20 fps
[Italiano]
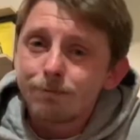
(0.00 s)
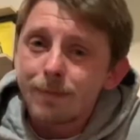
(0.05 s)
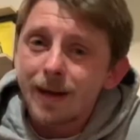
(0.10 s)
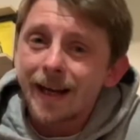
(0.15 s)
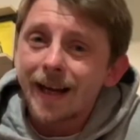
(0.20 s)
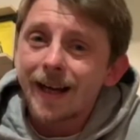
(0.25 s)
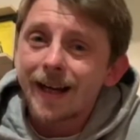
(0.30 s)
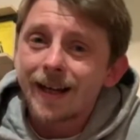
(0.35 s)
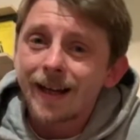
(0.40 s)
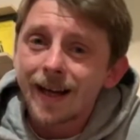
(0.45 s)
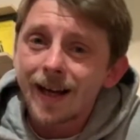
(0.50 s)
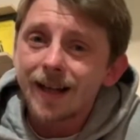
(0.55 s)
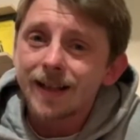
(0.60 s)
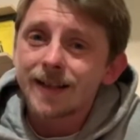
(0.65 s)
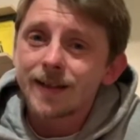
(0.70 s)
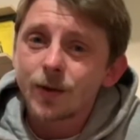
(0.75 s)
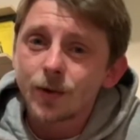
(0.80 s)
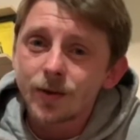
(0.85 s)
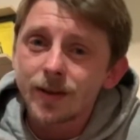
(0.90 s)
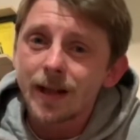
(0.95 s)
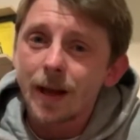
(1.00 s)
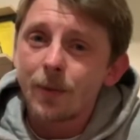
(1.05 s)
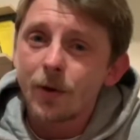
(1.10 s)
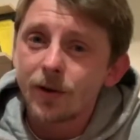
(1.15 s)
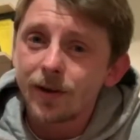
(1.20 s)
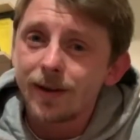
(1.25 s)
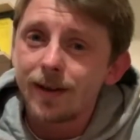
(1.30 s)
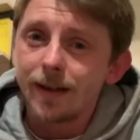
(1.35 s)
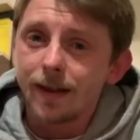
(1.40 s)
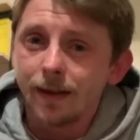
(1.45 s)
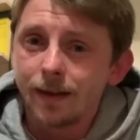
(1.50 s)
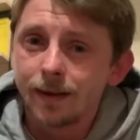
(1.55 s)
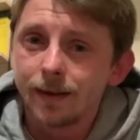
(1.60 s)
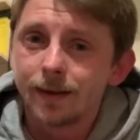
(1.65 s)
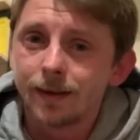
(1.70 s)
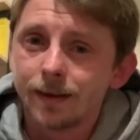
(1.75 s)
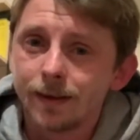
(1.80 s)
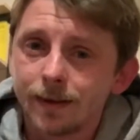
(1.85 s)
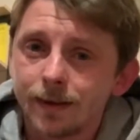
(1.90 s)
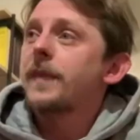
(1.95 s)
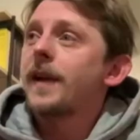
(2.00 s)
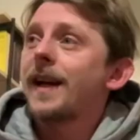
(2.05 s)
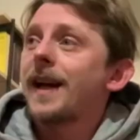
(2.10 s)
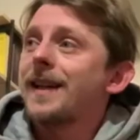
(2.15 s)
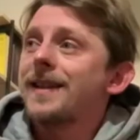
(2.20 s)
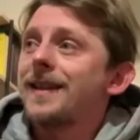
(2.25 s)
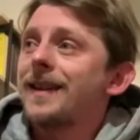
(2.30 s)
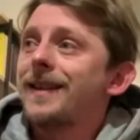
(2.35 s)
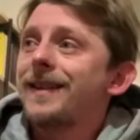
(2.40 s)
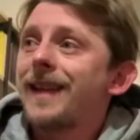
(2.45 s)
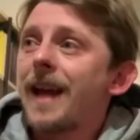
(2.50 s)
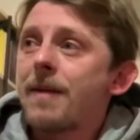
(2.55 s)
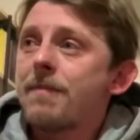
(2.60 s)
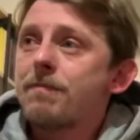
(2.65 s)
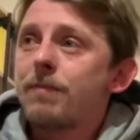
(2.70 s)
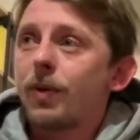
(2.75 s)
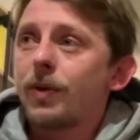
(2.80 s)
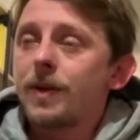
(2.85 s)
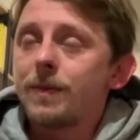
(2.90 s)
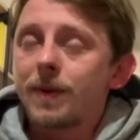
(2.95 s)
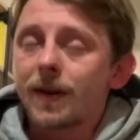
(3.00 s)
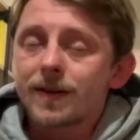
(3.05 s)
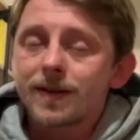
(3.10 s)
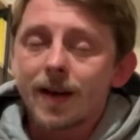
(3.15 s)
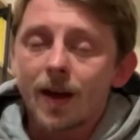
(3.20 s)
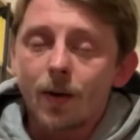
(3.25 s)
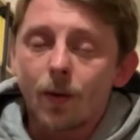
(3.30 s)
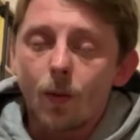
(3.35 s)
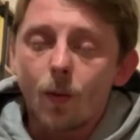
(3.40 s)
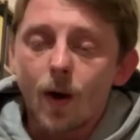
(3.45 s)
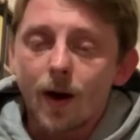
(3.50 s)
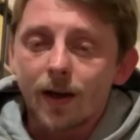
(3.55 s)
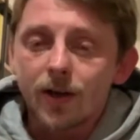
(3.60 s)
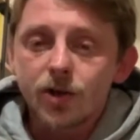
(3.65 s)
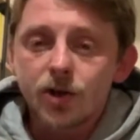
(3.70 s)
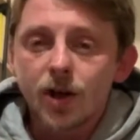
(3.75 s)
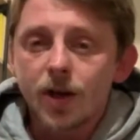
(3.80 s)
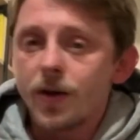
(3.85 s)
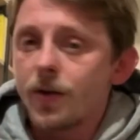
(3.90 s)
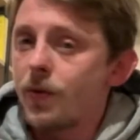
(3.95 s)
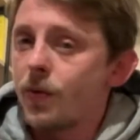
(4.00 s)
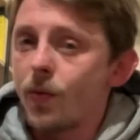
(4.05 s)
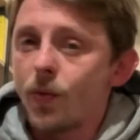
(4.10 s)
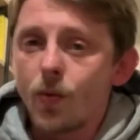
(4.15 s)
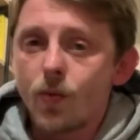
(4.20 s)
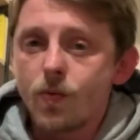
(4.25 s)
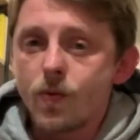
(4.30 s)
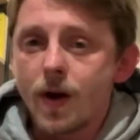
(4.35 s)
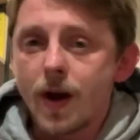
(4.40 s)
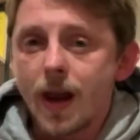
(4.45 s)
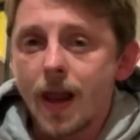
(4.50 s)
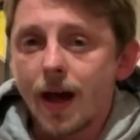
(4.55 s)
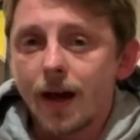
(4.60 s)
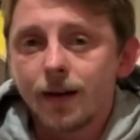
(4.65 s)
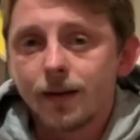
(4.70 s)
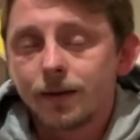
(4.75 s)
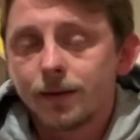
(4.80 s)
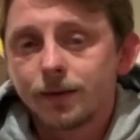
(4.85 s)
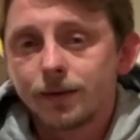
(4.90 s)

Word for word: Ma che cazzo stiamo a dire? Ragazzi, il tempo di per sé non guarisce nulla.